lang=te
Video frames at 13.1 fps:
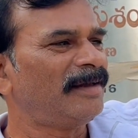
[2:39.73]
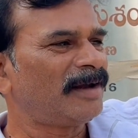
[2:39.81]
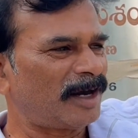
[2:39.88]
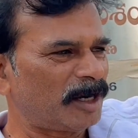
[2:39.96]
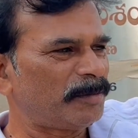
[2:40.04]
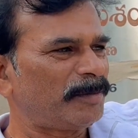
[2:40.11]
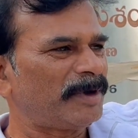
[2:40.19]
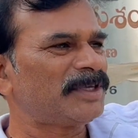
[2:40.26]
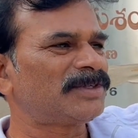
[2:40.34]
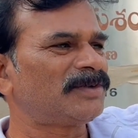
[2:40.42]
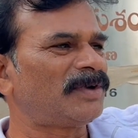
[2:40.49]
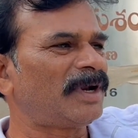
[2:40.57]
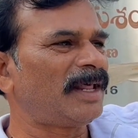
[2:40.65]
కడుపు
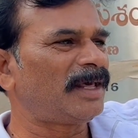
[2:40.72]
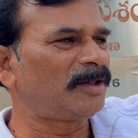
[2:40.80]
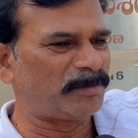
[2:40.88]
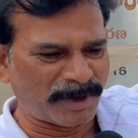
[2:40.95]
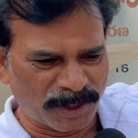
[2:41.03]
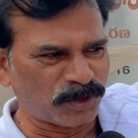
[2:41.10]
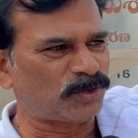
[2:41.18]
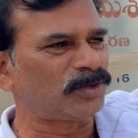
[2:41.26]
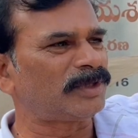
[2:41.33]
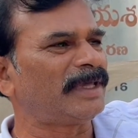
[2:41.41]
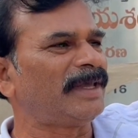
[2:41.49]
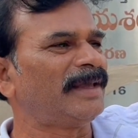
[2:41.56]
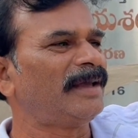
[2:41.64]
మంచిగా లేదు
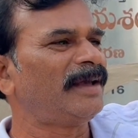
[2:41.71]
మండుతుంది